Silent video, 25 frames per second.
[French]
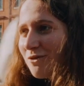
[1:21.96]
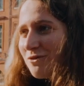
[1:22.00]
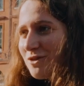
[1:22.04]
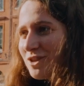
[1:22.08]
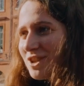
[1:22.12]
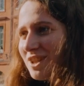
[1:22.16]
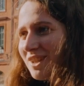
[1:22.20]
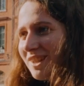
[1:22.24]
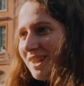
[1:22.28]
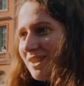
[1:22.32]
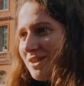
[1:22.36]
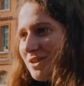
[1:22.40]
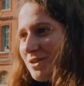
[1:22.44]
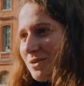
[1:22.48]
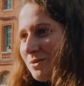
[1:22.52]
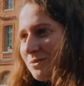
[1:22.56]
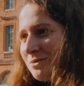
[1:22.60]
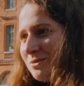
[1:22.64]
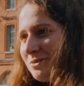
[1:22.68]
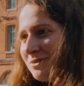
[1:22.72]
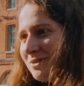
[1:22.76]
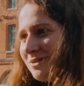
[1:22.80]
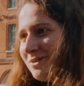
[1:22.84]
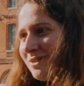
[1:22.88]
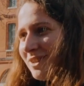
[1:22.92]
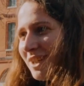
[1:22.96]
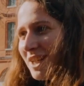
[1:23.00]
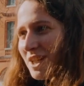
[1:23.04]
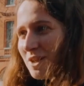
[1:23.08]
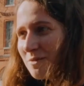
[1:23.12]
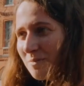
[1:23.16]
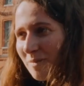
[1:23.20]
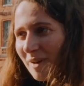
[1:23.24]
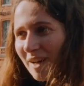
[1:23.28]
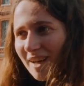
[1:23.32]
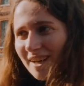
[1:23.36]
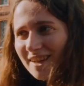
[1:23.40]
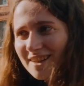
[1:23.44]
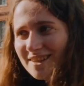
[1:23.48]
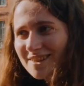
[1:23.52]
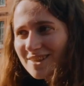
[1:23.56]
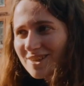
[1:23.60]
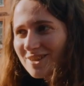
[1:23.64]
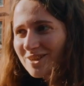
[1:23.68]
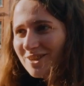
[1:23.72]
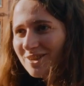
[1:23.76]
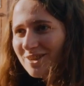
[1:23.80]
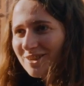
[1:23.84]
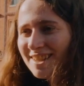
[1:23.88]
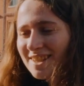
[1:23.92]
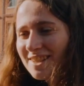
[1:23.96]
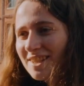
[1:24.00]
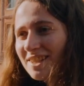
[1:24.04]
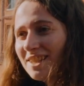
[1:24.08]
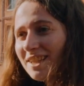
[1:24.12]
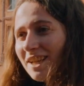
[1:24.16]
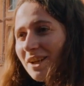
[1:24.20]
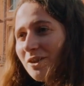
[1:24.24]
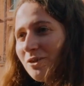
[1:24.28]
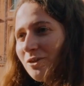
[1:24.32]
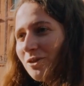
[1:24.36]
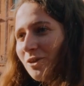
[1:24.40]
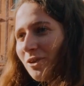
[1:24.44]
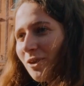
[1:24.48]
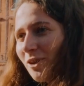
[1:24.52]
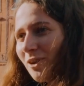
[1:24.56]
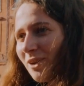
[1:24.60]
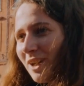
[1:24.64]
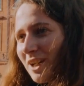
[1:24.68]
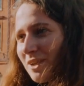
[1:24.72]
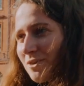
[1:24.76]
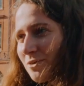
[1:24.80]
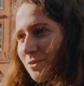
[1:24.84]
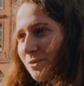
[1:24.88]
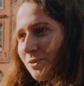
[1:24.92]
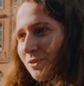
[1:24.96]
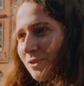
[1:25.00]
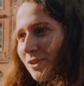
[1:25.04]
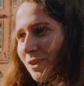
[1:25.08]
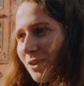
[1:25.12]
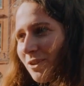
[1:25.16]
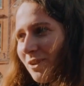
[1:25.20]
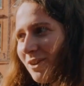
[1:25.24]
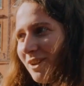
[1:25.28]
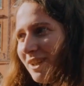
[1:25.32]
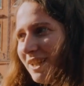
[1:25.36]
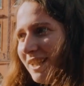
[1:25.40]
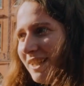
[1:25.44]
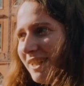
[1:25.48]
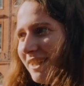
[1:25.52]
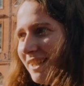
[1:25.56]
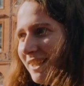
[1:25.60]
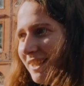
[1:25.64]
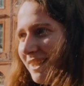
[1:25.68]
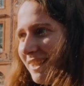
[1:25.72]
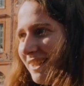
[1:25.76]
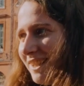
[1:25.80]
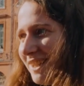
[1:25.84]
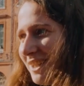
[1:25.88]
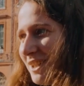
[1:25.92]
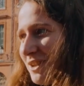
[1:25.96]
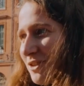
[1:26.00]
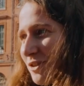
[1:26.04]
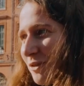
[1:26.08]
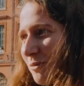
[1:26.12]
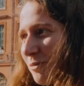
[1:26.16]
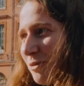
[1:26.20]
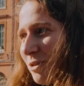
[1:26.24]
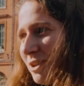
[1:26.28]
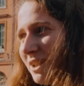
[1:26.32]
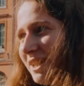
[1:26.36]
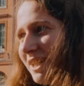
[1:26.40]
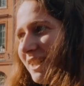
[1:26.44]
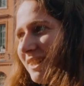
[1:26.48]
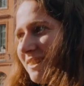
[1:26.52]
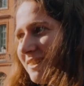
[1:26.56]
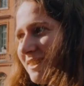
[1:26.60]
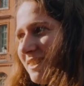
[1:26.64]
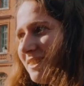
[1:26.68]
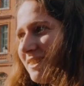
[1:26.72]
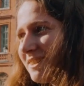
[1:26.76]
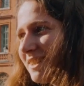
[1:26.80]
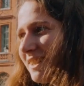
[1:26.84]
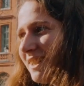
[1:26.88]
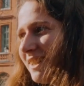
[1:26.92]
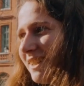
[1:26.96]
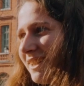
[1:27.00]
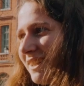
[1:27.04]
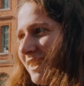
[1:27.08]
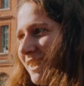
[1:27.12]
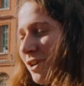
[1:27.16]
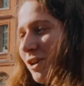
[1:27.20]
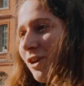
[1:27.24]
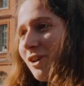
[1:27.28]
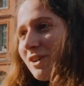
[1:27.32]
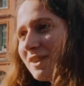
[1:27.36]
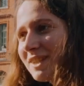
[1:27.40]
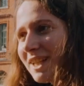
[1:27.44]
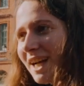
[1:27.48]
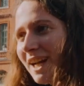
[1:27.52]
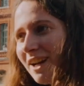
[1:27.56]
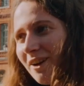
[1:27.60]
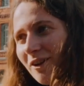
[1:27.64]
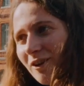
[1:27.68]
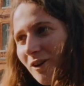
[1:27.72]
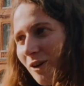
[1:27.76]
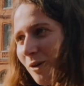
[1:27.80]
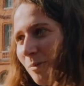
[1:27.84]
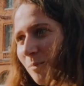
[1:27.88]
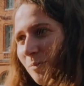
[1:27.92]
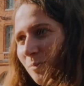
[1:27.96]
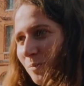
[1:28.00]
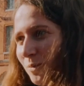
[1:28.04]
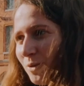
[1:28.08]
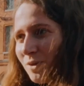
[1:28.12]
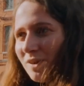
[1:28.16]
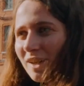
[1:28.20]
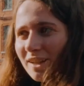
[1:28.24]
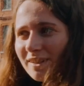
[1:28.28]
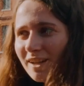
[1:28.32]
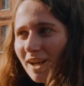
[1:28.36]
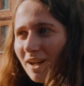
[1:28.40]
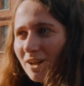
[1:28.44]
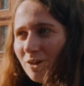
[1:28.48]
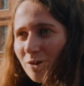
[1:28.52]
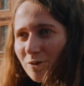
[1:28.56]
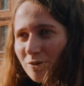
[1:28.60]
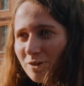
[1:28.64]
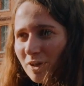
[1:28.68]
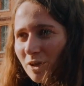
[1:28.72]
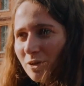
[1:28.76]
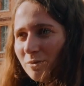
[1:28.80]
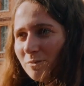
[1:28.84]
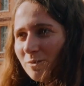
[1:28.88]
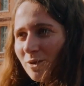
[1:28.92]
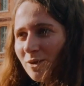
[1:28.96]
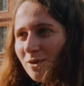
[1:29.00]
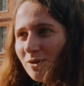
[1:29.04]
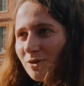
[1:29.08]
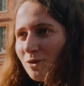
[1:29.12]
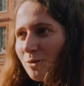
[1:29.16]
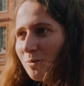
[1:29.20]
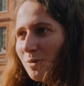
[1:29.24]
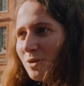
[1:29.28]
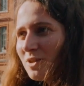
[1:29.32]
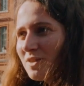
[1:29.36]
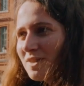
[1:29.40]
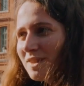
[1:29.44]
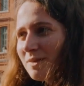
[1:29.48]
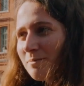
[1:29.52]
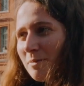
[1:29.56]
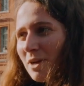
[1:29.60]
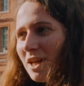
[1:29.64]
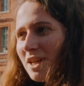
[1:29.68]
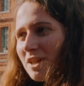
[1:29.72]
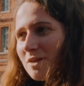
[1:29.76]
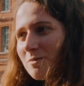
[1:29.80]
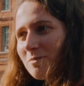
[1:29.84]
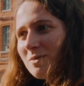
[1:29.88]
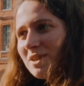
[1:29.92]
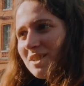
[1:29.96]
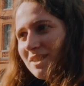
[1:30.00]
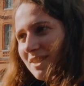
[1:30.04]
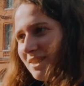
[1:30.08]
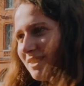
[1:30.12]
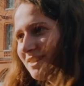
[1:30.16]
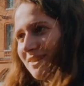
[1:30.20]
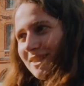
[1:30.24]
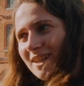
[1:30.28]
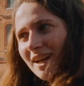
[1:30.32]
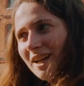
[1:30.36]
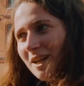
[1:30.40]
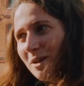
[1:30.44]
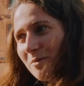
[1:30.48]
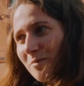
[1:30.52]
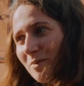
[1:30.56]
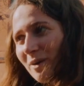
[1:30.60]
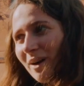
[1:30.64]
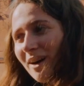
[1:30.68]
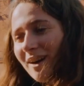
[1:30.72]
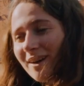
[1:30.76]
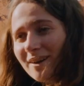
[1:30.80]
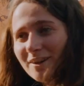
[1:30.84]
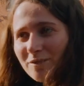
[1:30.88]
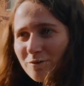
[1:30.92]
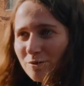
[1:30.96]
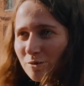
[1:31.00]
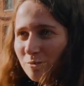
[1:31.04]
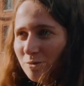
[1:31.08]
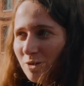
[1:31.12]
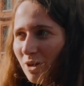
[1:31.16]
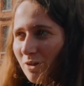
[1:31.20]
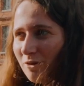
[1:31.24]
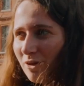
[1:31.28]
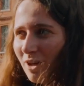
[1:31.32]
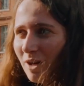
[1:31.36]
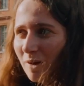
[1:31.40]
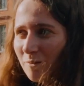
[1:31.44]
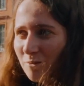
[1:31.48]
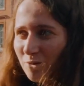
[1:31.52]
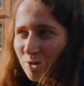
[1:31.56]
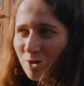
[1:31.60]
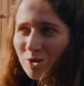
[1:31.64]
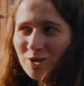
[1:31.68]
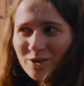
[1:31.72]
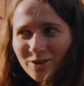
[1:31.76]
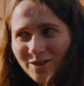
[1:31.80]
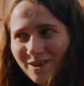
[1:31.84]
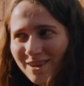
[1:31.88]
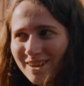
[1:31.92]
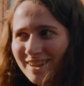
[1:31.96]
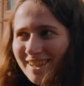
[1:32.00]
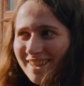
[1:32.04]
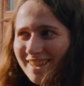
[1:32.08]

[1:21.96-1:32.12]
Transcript: végétation, l'espace. Euh, s'il y a une relation entre les, employés, si c'est cordial, alors peut-être un environnement en open space, mais si ça l'est pas, il vaut mieux avoir un bureau.